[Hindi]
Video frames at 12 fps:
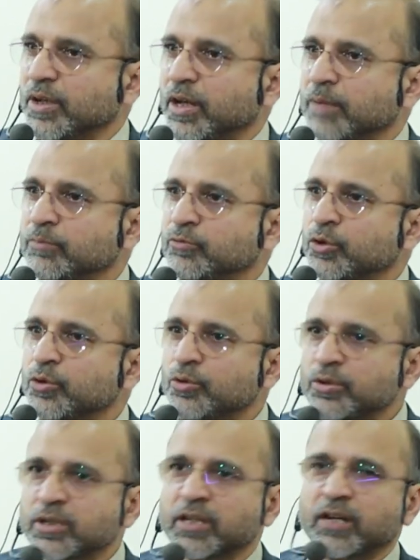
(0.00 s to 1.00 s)
हम वो
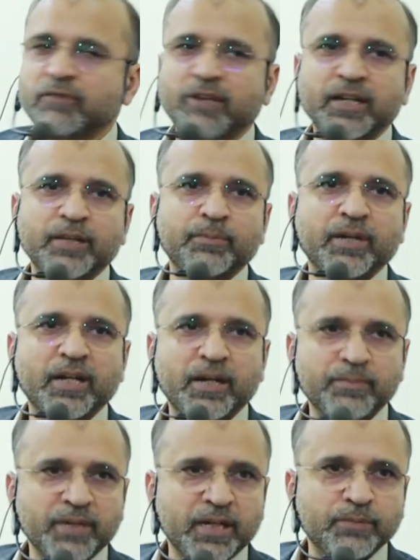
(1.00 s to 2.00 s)
कुछ करवाने में
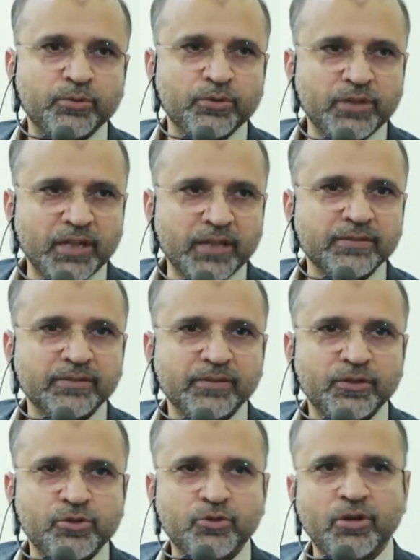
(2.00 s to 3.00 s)
कामयाब हो जाएं
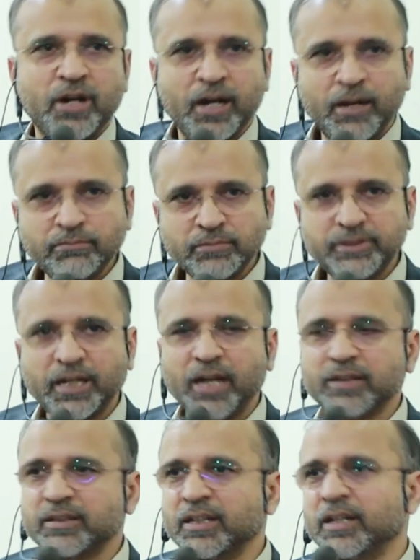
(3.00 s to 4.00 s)
जो हम
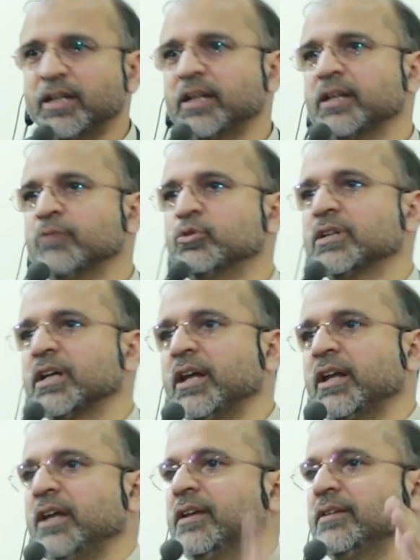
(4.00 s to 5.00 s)
चाहते हैं कि वो
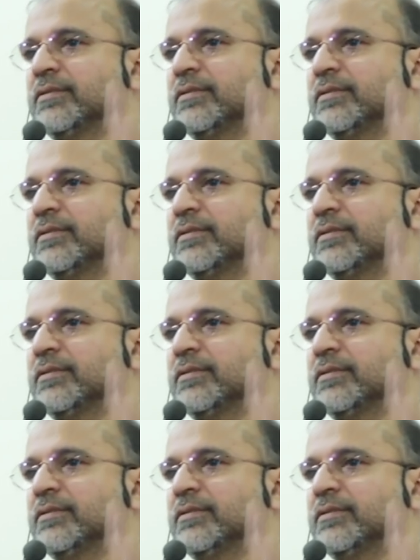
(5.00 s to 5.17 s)
करे